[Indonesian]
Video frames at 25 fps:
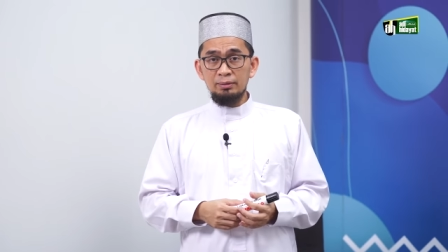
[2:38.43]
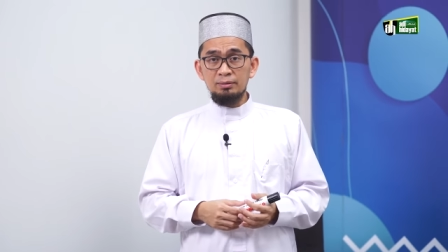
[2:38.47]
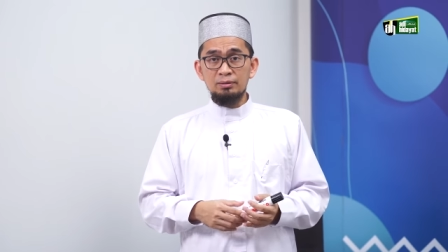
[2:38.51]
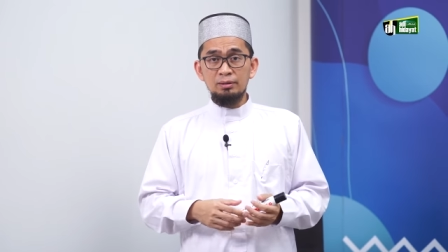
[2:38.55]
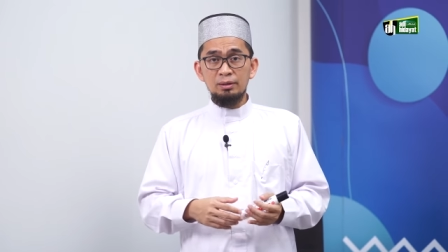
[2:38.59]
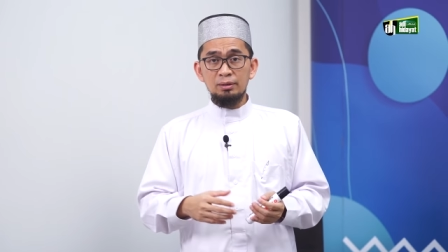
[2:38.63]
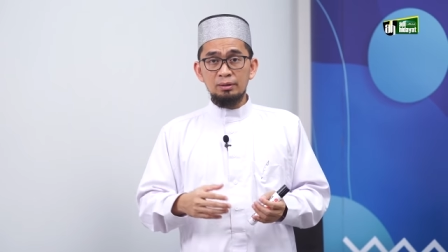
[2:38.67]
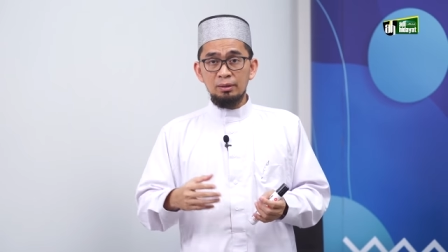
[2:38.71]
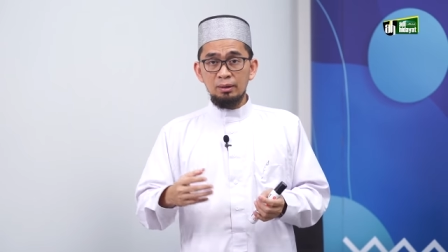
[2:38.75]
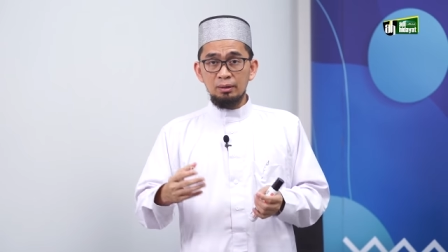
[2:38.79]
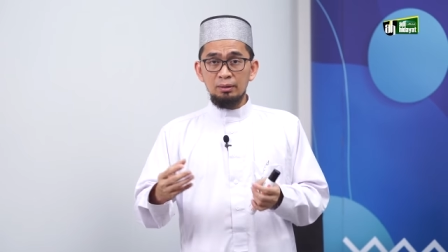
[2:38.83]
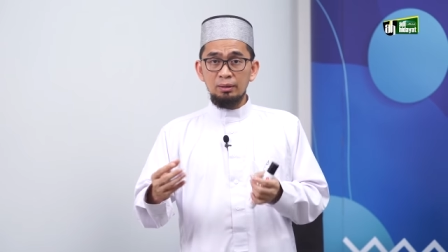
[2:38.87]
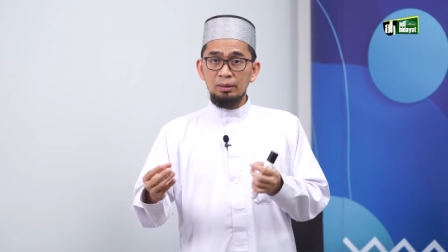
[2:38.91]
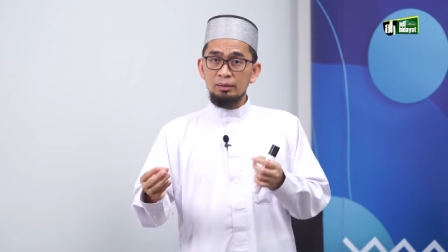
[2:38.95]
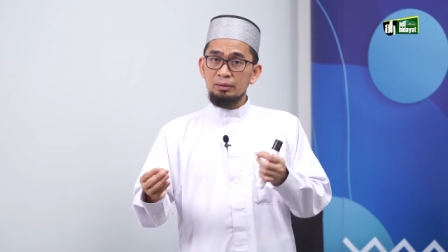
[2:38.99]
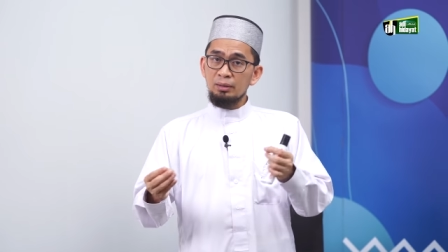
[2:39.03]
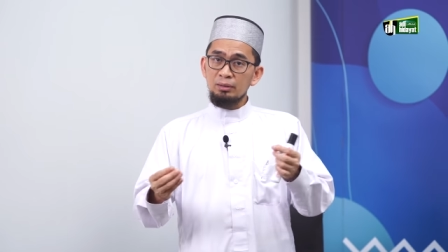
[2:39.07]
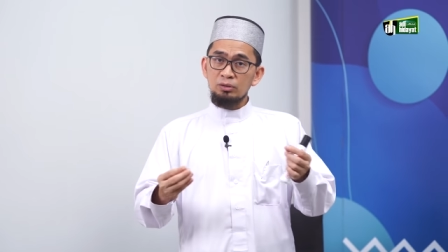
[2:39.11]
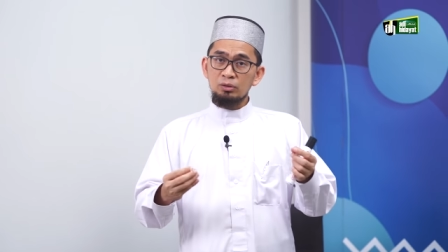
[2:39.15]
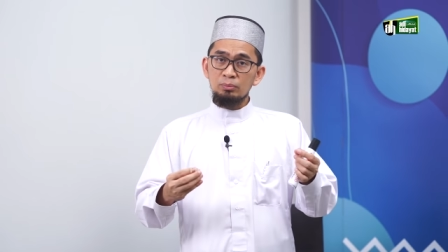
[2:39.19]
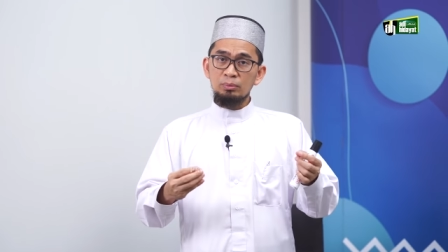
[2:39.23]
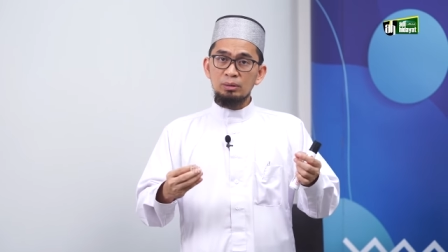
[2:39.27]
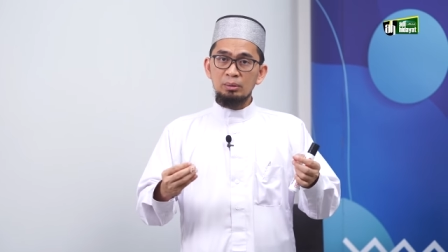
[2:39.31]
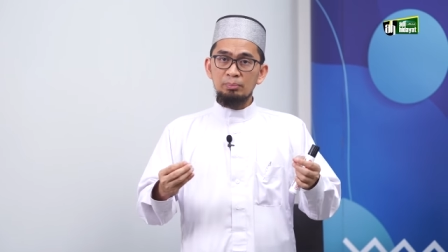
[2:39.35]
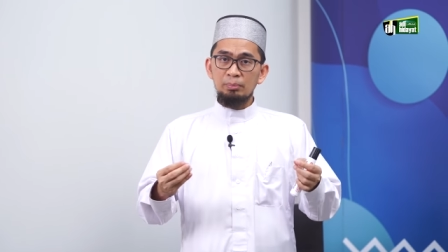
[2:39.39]
sehingga dengan itu
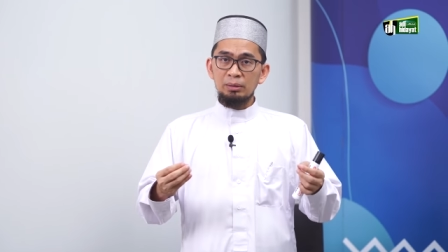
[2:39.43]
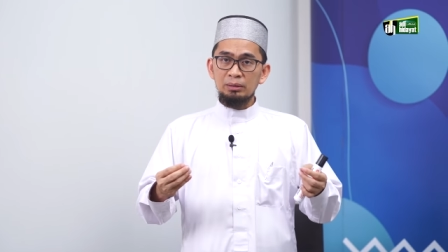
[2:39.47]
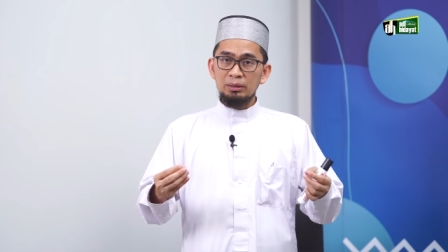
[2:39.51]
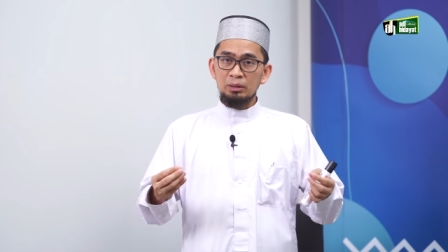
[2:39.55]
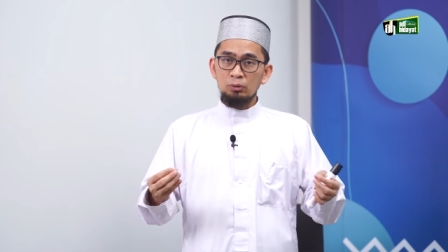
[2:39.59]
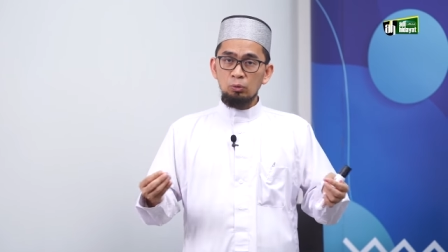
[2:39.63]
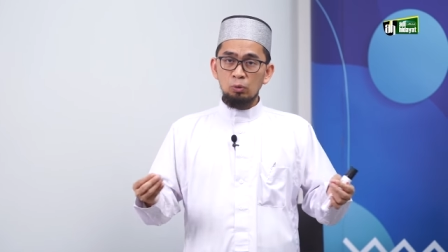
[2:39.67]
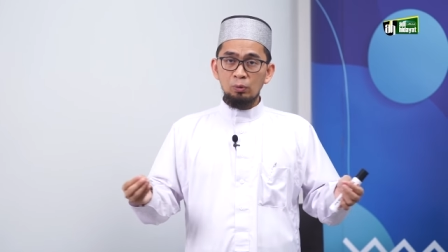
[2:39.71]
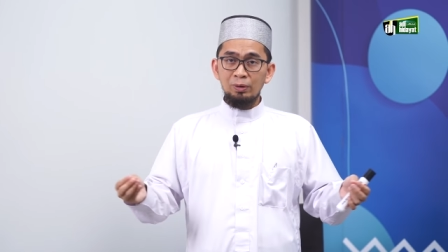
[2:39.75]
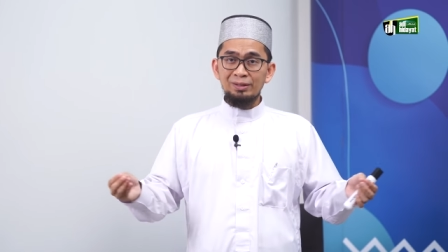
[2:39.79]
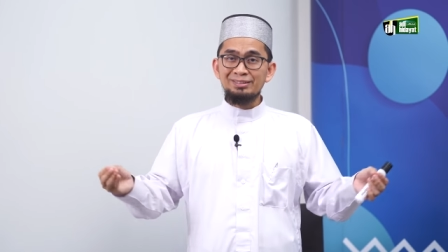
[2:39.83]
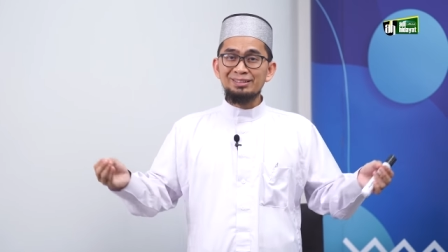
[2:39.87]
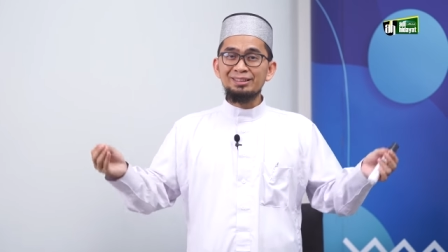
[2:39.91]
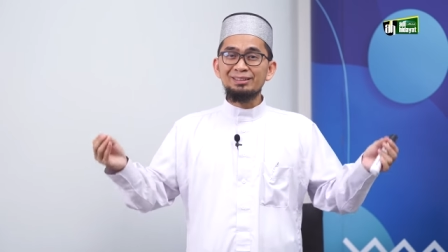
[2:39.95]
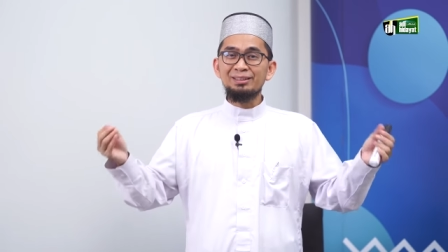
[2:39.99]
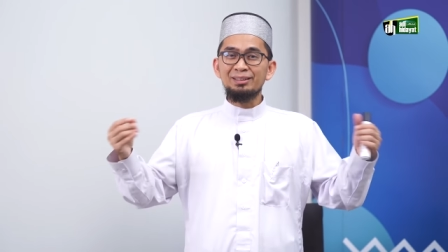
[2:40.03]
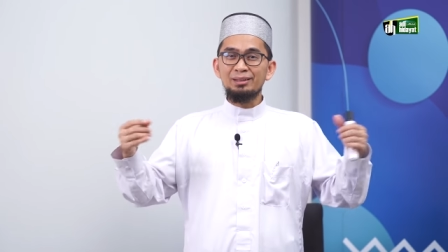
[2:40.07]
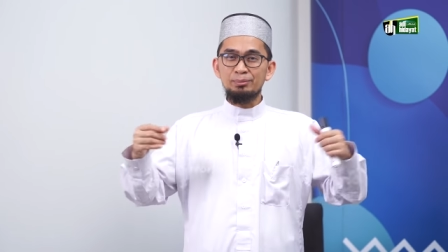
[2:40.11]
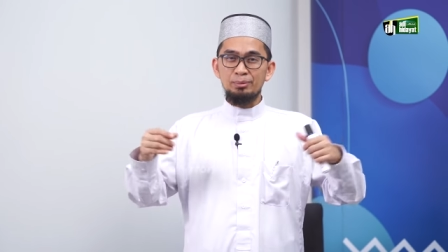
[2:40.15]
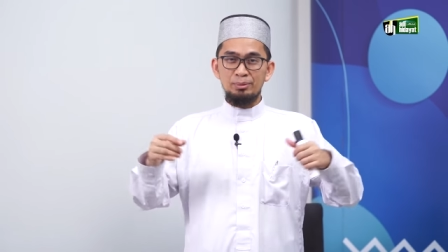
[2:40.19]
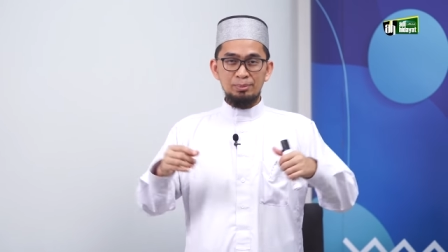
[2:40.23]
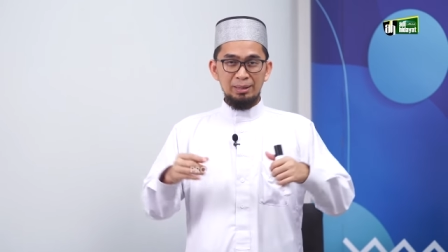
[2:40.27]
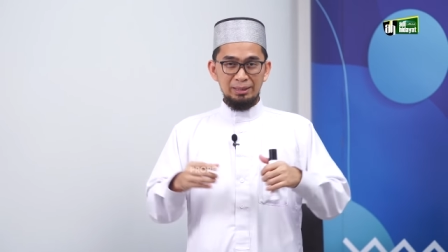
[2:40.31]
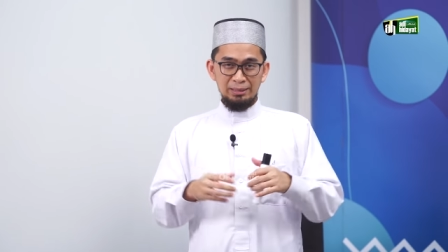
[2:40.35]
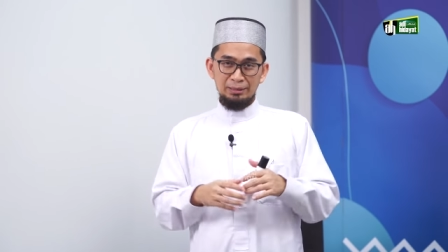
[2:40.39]
mendapatkan wawasan yang
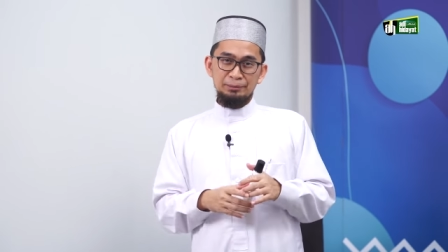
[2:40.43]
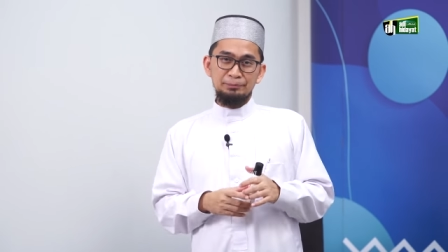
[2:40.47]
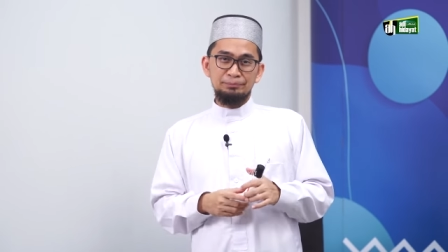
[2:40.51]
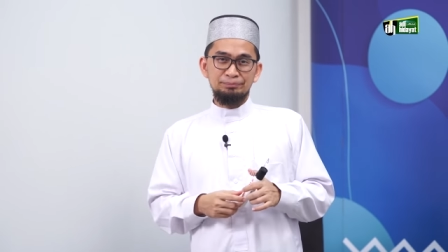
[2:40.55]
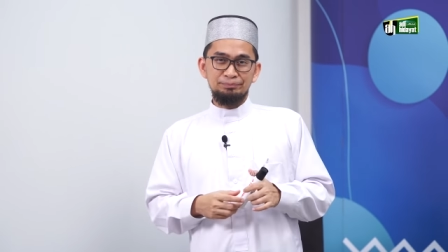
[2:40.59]
lebih baik.